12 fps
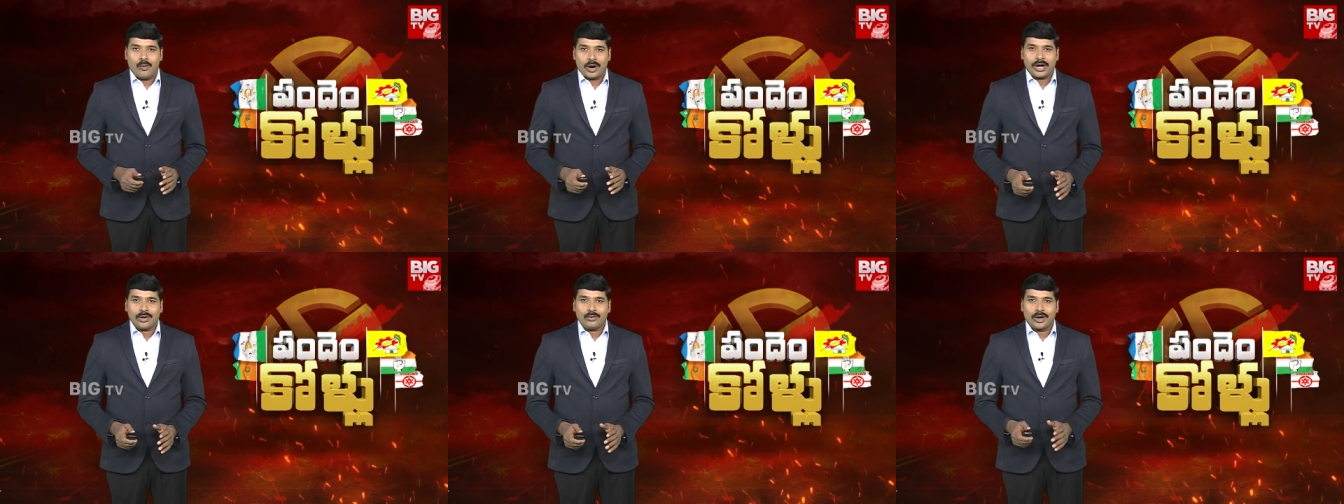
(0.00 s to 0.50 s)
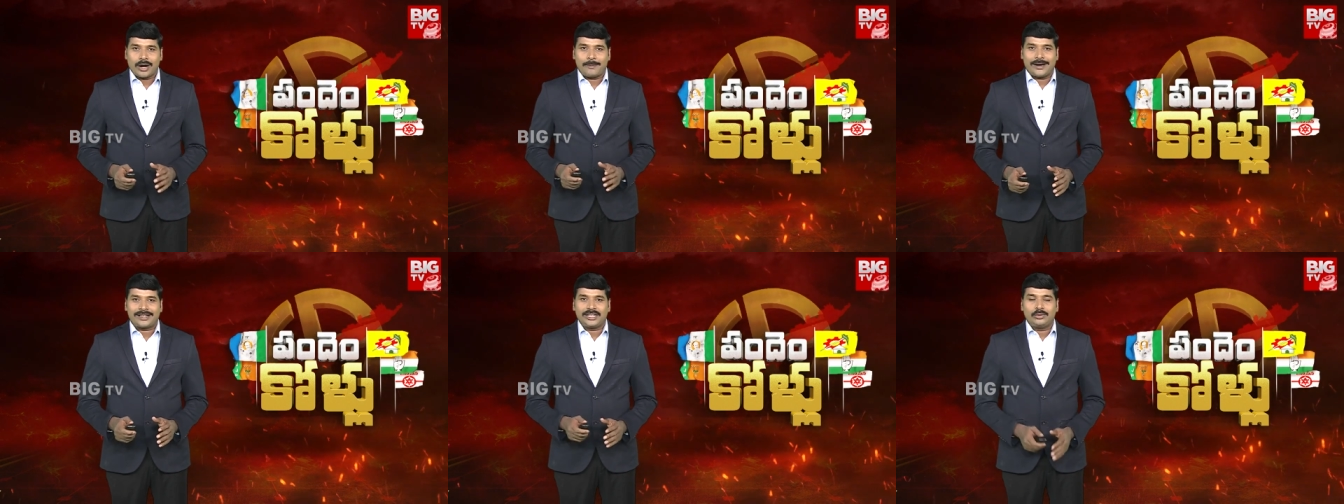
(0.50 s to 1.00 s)
ఒకరు ఒక
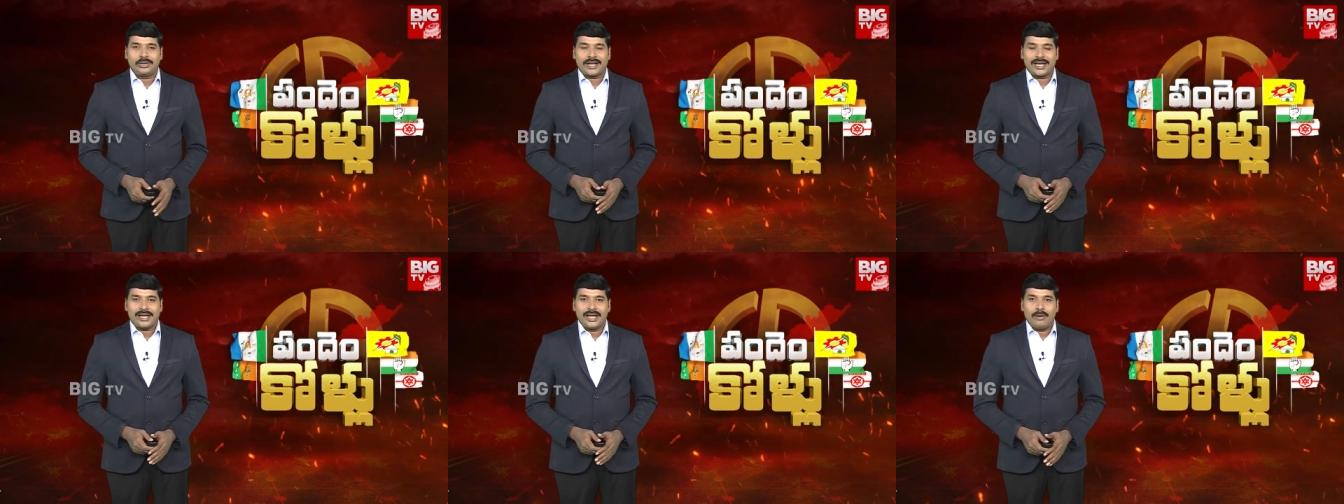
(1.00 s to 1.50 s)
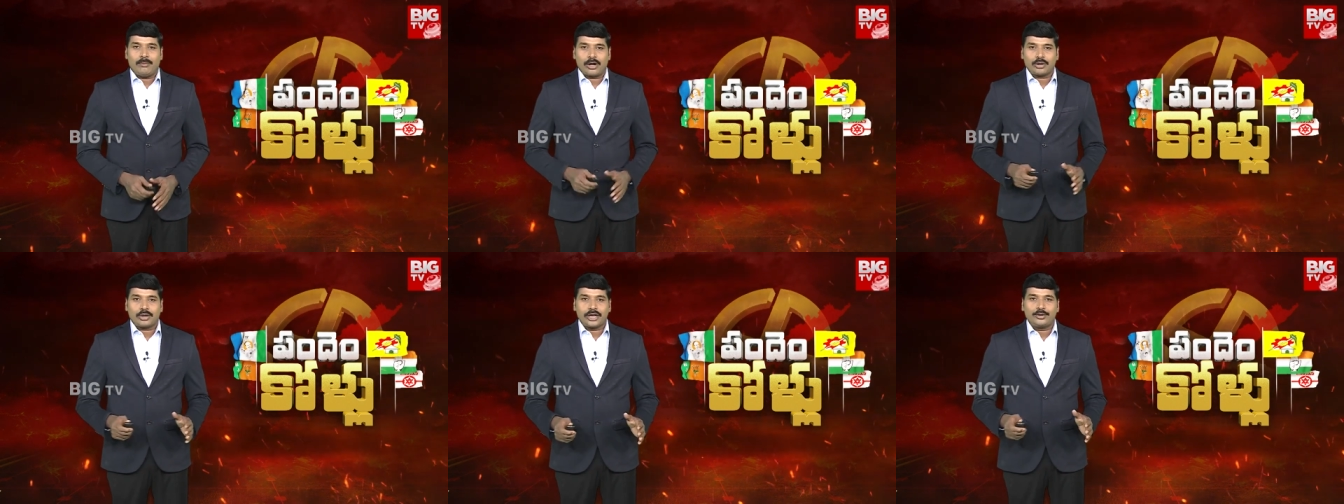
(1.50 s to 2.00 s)
పార్టీలో ఉంటే
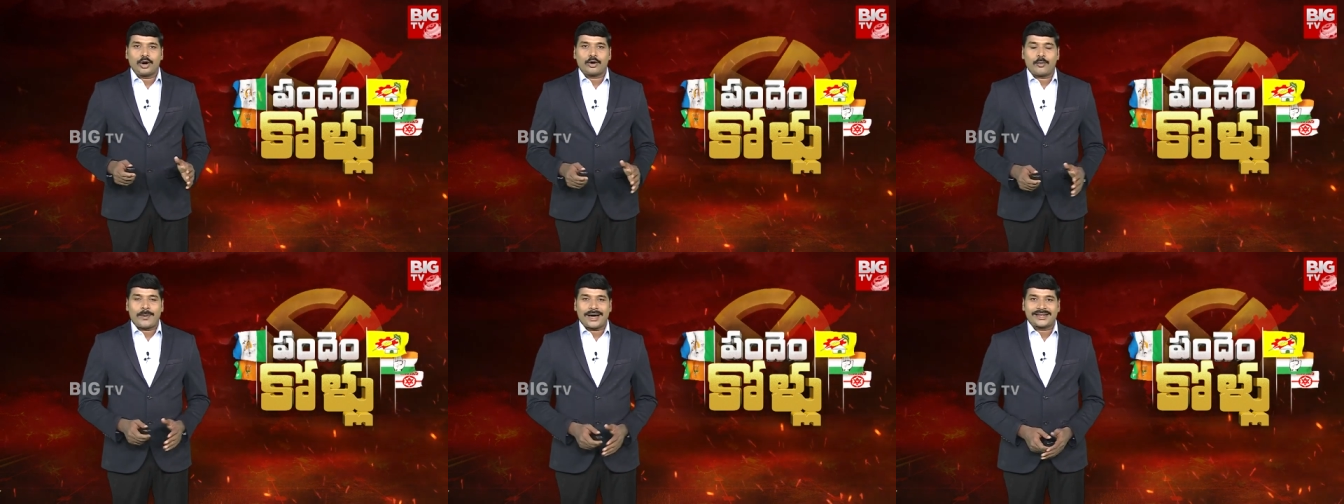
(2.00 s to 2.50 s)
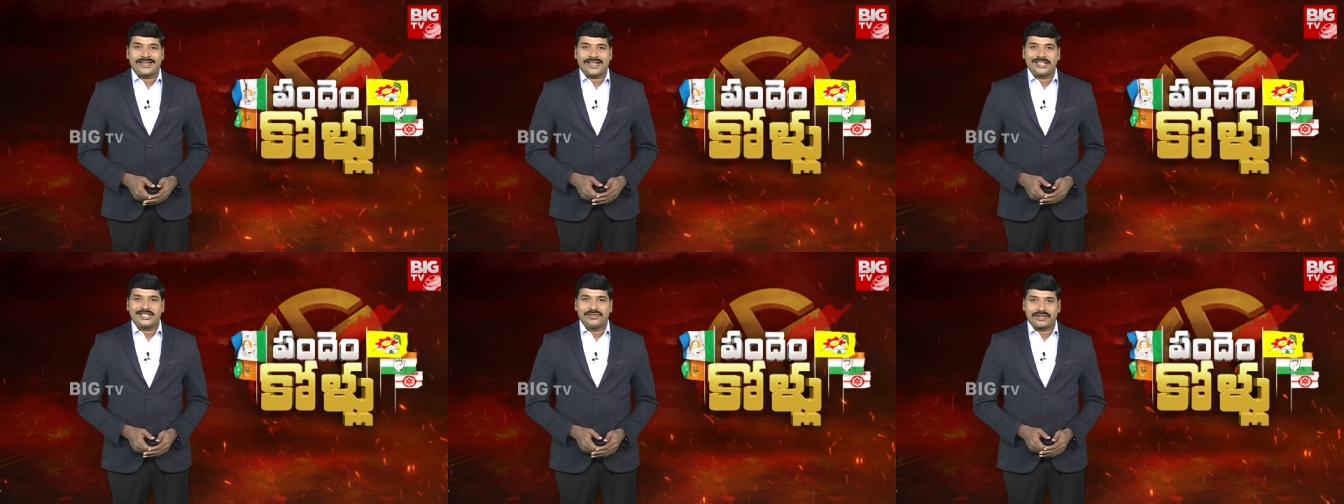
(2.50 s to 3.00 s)
మరొకరు ఇంకొక
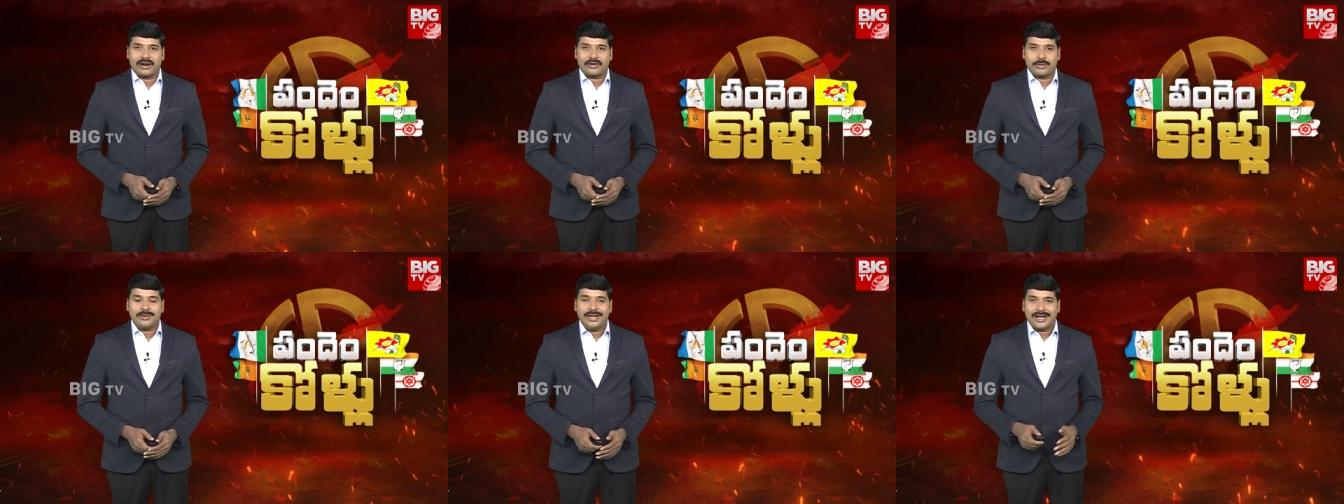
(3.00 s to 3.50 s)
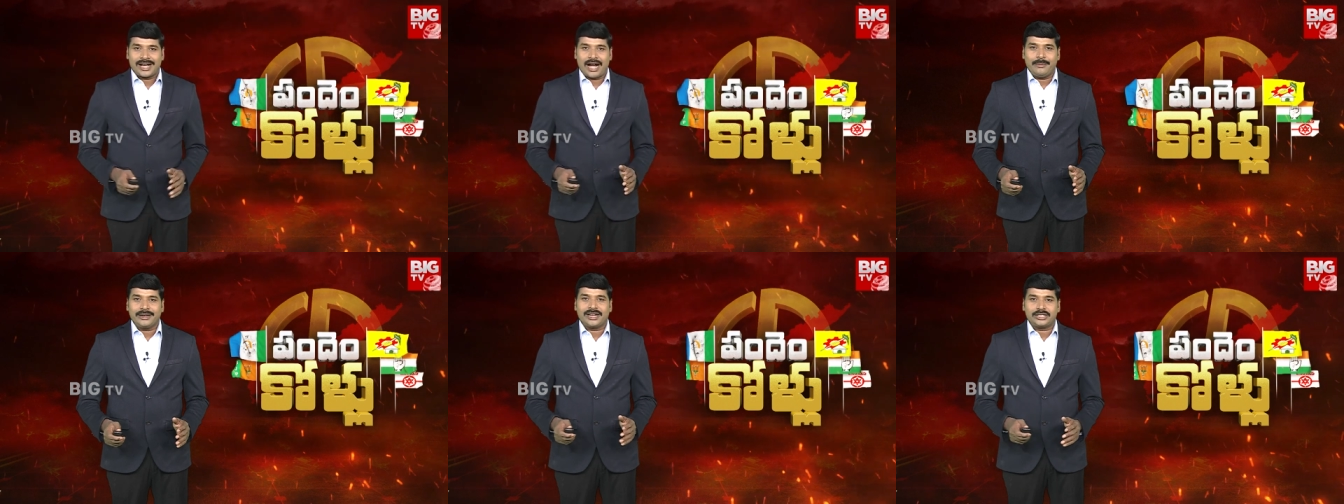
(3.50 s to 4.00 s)
పార్టీకి షిఫ్ట్ అవడం
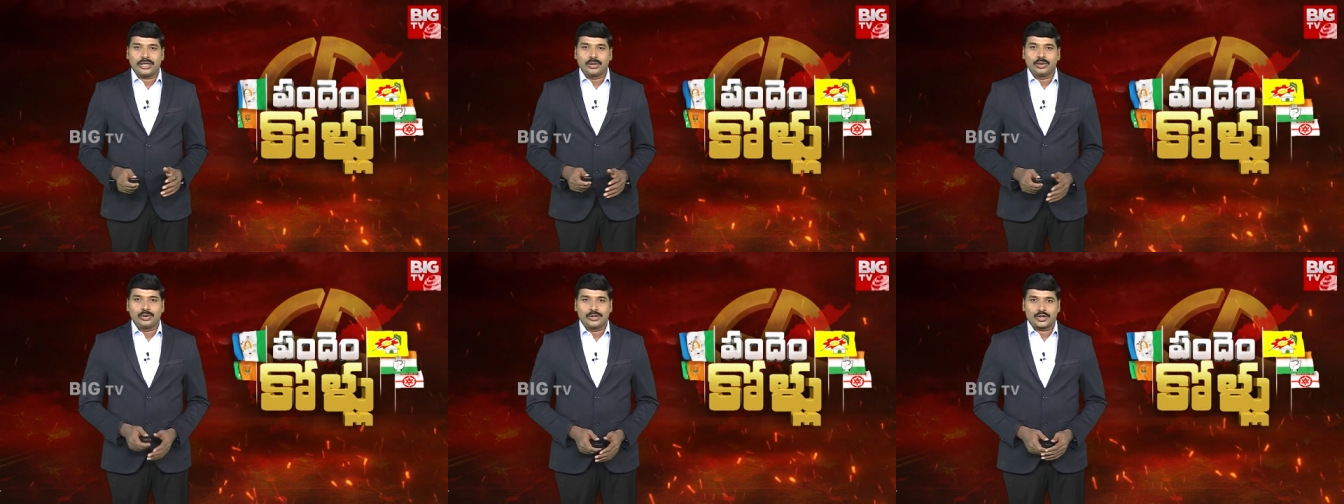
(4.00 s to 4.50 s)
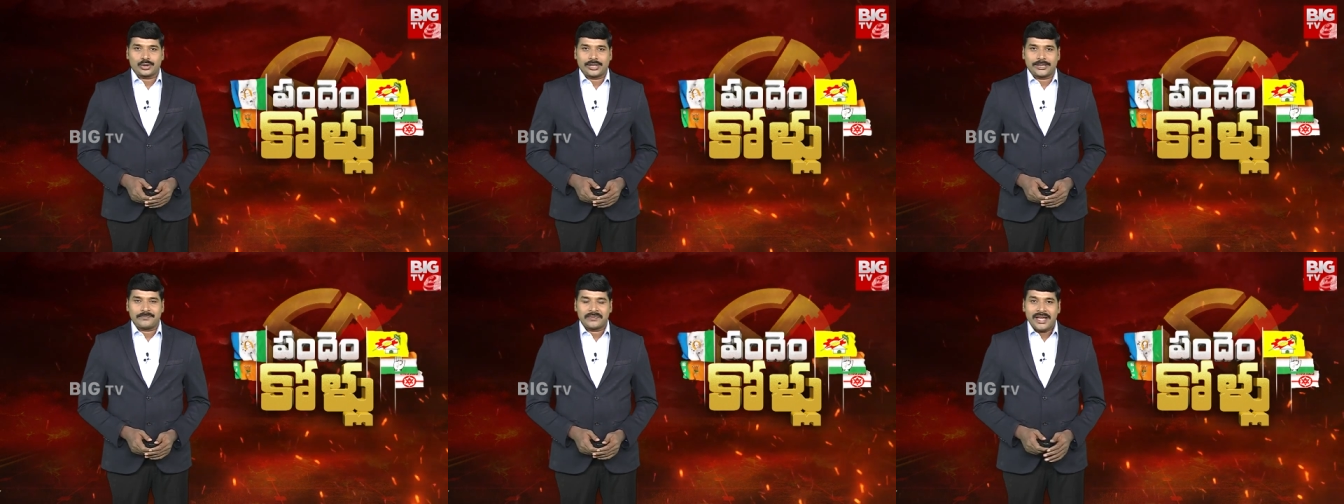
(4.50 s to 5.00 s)
కామన్గా జరుగుతూ వస్తోంది